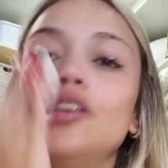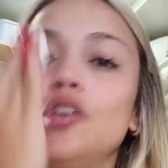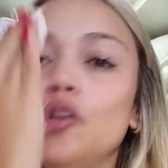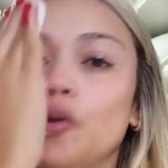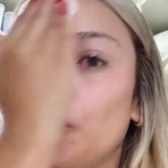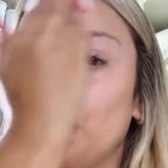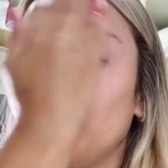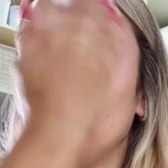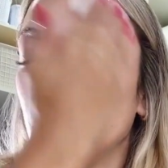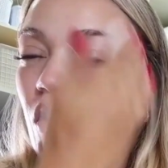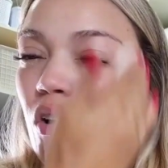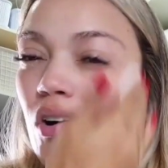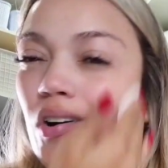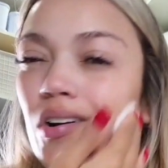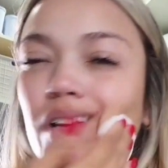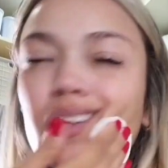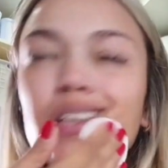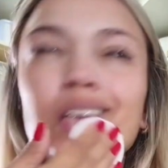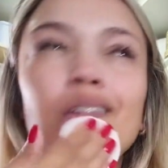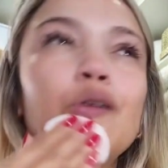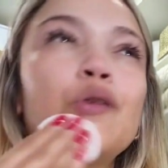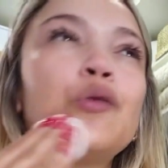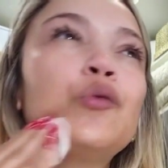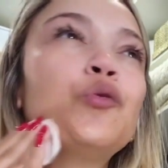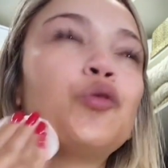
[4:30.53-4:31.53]
E o pior,
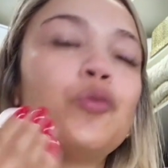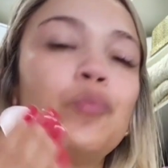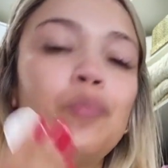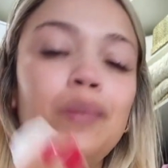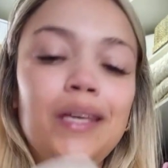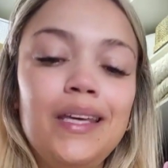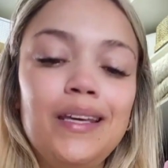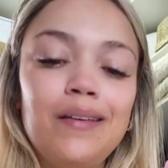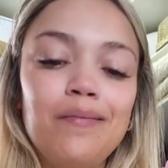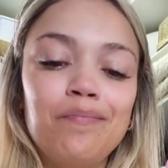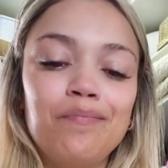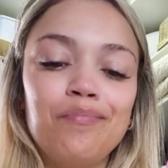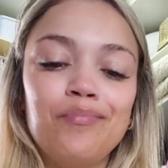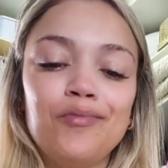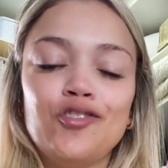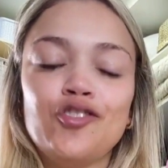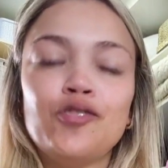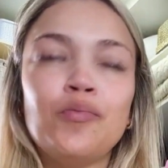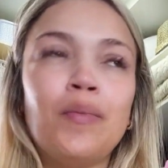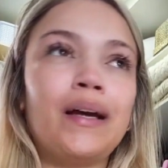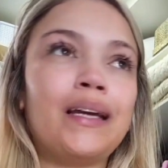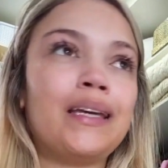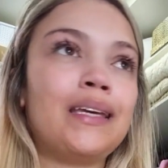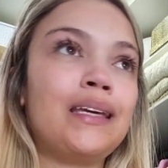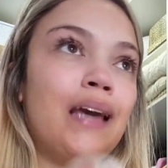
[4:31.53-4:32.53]
que eu dormi
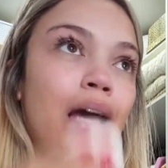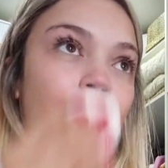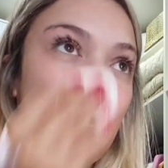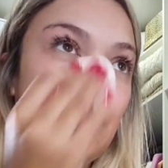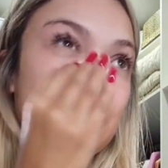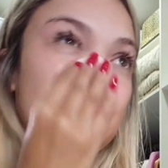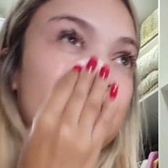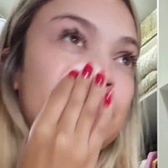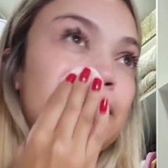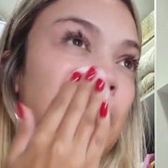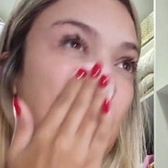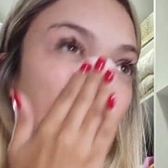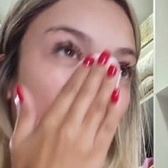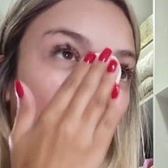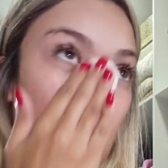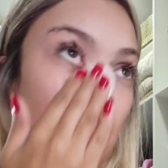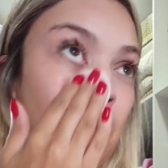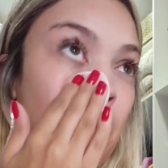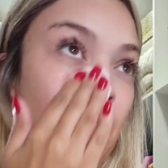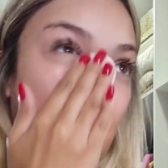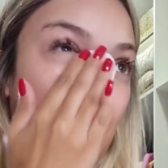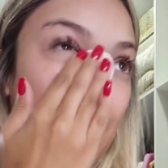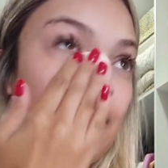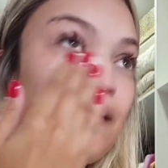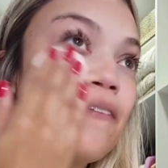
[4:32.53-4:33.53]
de maquiagem, a
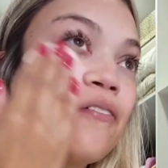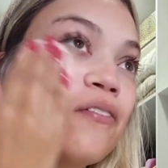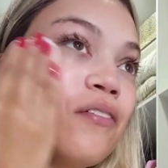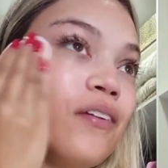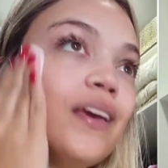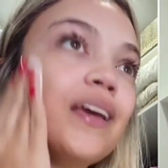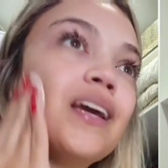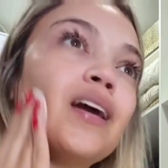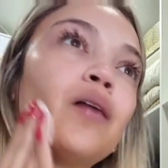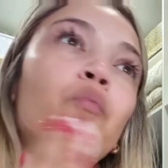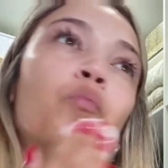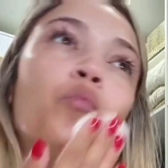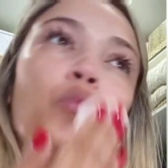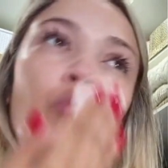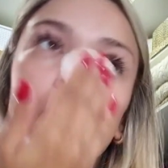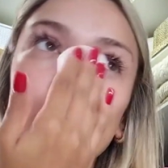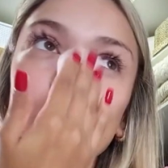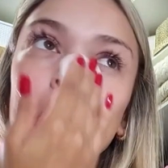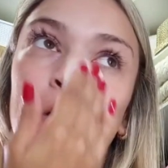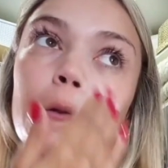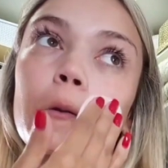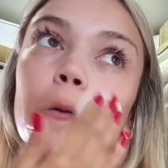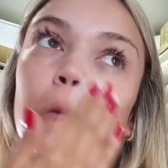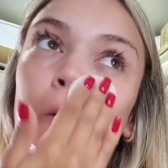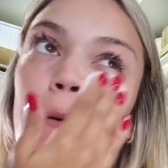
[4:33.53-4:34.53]
pele fica
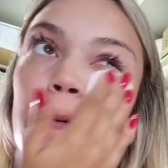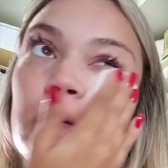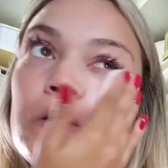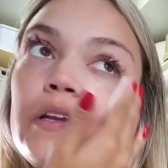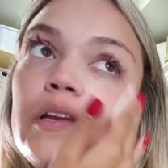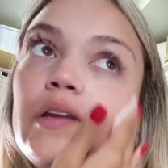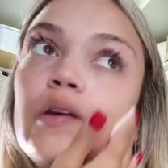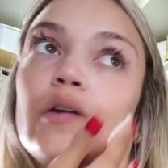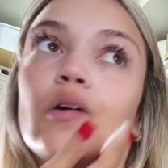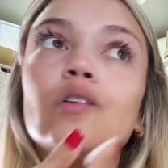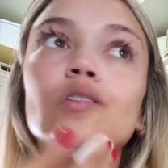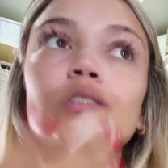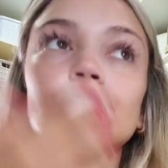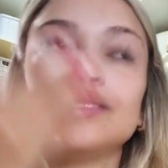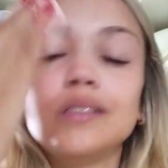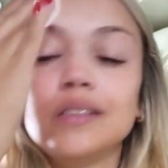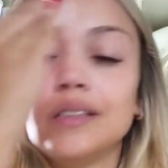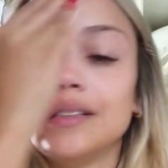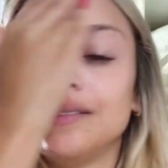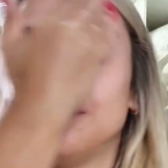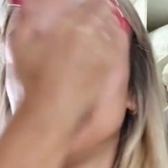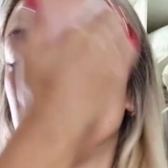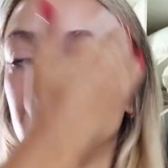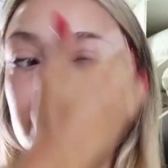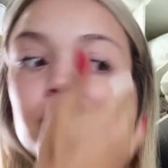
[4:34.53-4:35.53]
muito
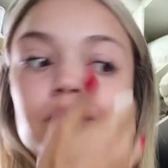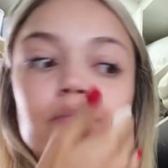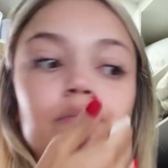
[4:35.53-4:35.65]
oleosa.